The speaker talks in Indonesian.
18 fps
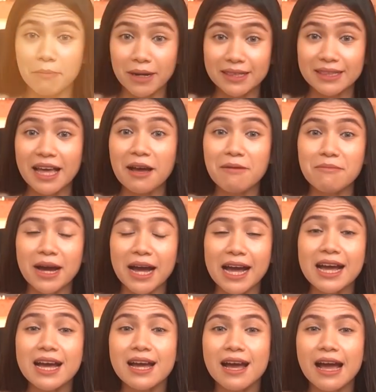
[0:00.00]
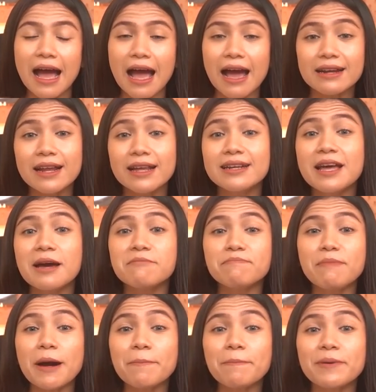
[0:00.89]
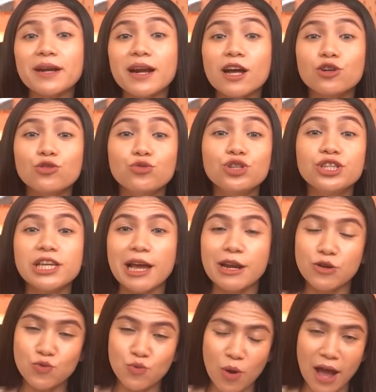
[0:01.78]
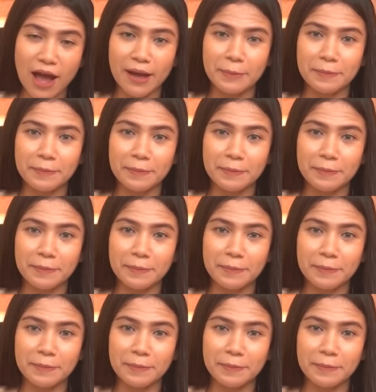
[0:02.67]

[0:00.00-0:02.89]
Pertama, ada dampak Perang Dunia II.